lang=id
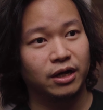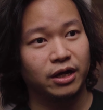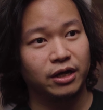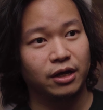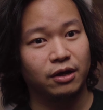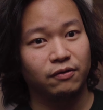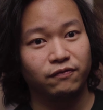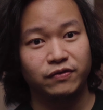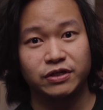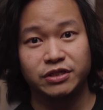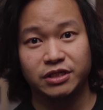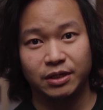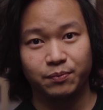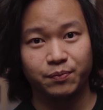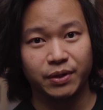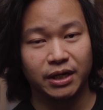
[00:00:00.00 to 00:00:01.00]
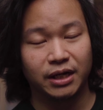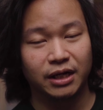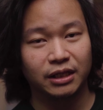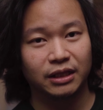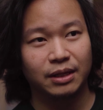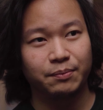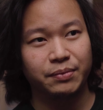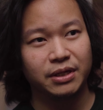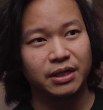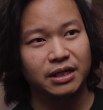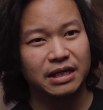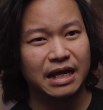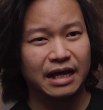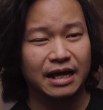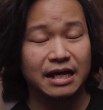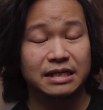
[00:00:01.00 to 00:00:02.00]
kayak V-shape banget tapi
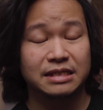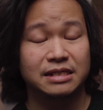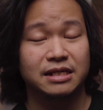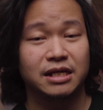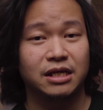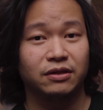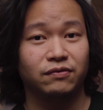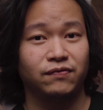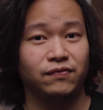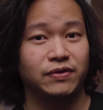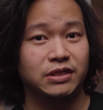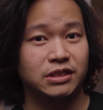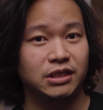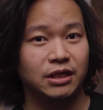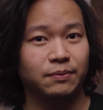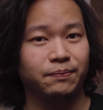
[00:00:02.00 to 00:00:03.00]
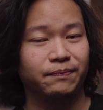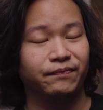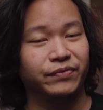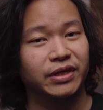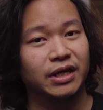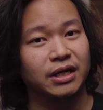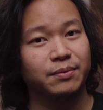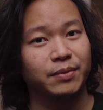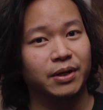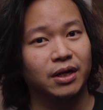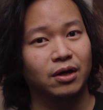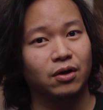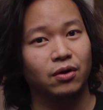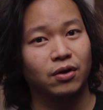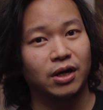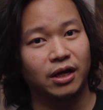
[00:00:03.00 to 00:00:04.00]
agak sedikit V-shape yang dimana
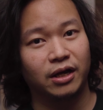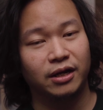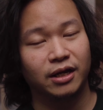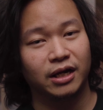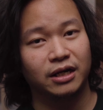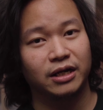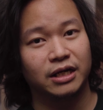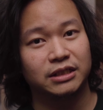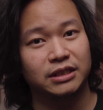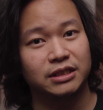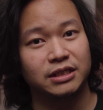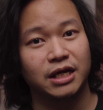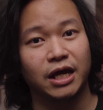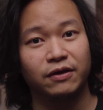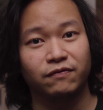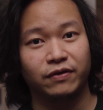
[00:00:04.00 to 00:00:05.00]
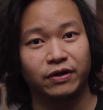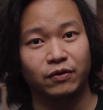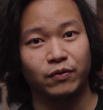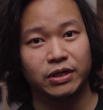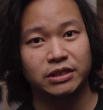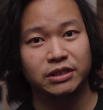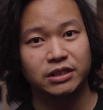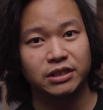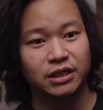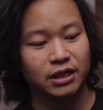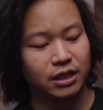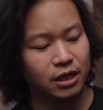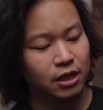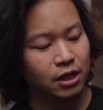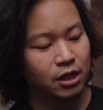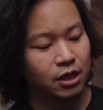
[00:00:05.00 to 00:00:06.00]
kalau kalian dengerin dari sisi high frekuensinya
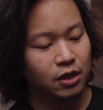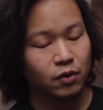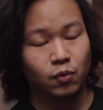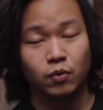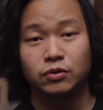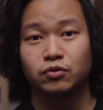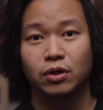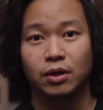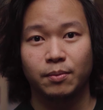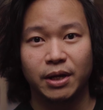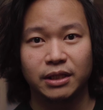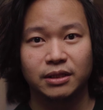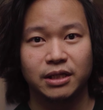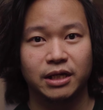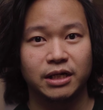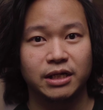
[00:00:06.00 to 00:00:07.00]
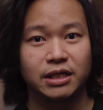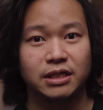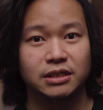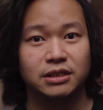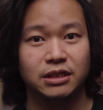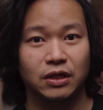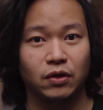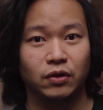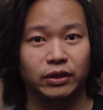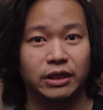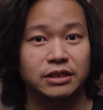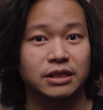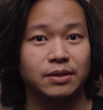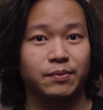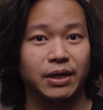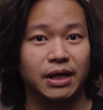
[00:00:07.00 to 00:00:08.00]
Gue suka banget dari Zilot
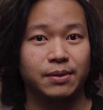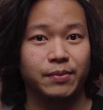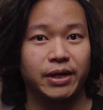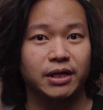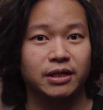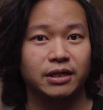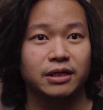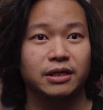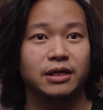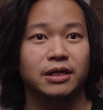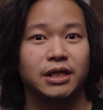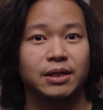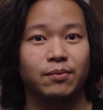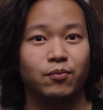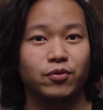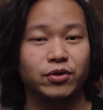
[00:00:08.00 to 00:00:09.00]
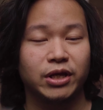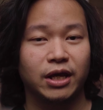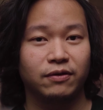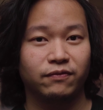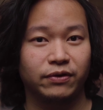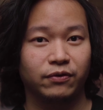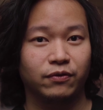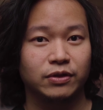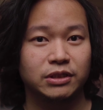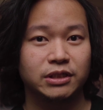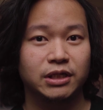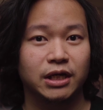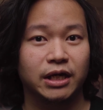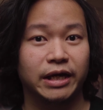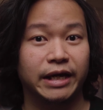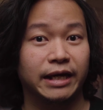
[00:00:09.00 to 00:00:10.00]
S55 ini. Dia mempunyai frekuensi
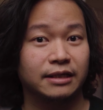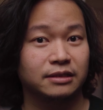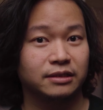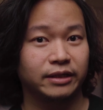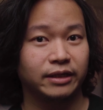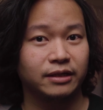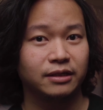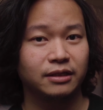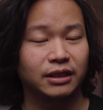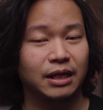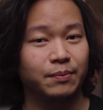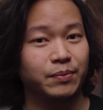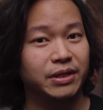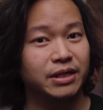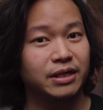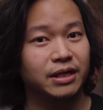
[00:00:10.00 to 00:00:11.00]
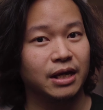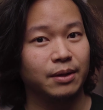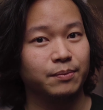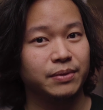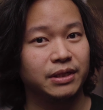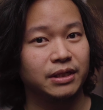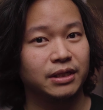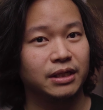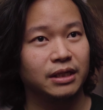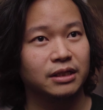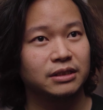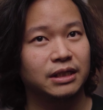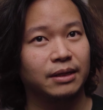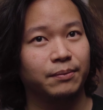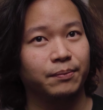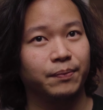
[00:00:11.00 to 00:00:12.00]
yang extend tapi nggak bikin
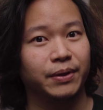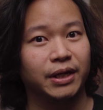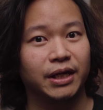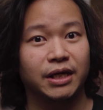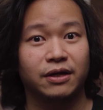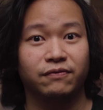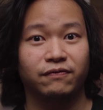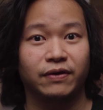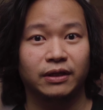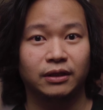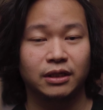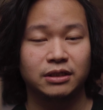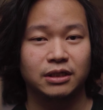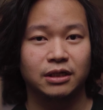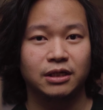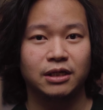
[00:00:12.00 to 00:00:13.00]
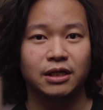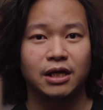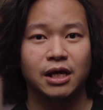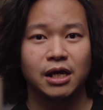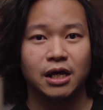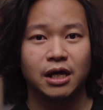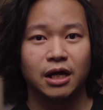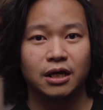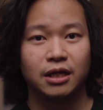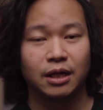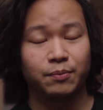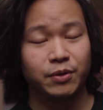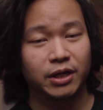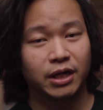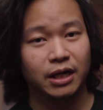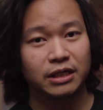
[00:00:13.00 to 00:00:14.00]
sampai ear fatigue. Jadi dalam
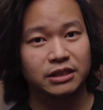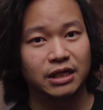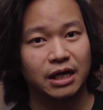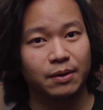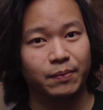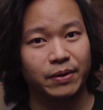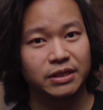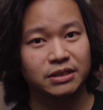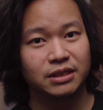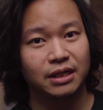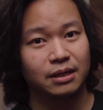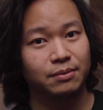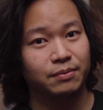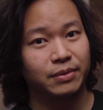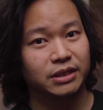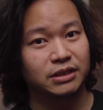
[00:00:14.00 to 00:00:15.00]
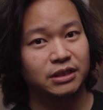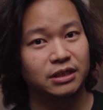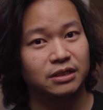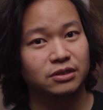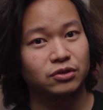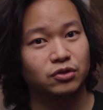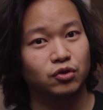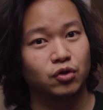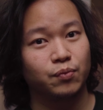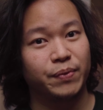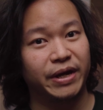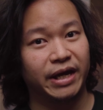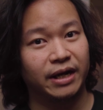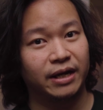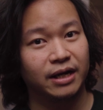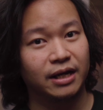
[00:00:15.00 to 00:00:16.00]
pendengaran jangka panjang masih cukup
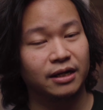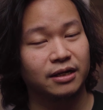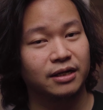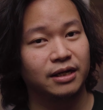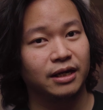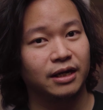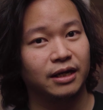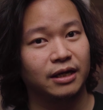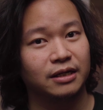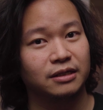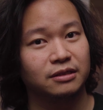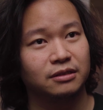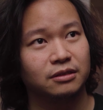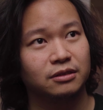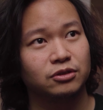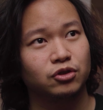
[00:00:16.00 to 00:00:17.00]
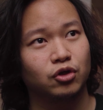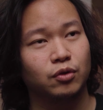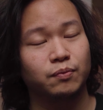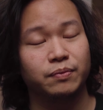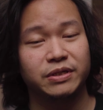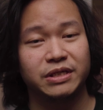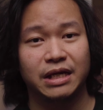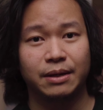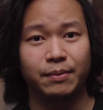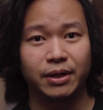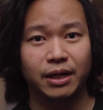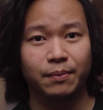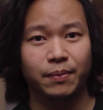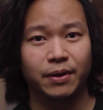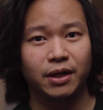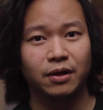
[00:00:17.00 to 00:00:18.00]
enak dan cukup nyaman
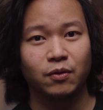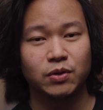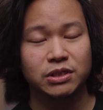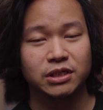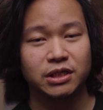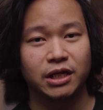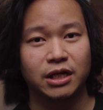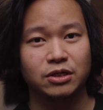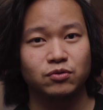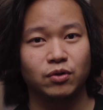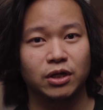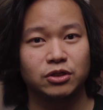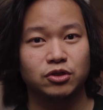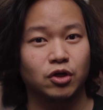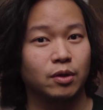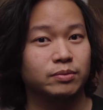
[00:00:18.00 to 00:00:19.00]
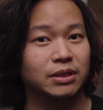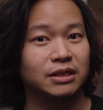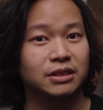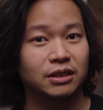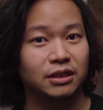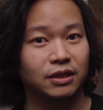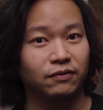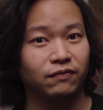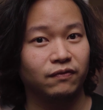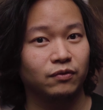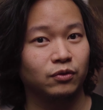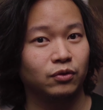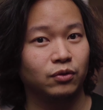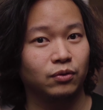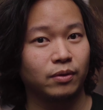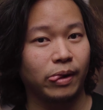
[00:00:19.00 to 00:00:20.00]
ya. Padahal gue sendiri juga cukup sensitif
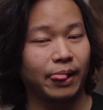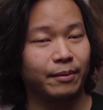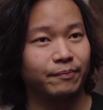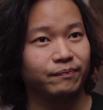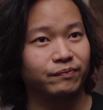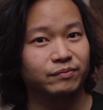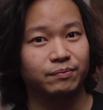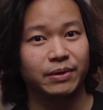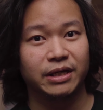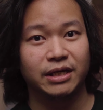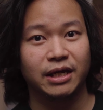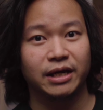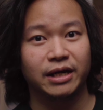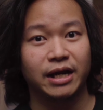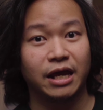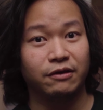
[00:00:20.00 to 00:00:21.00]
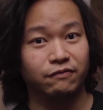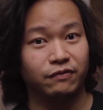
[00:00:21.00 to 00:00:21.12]
untuk bagian high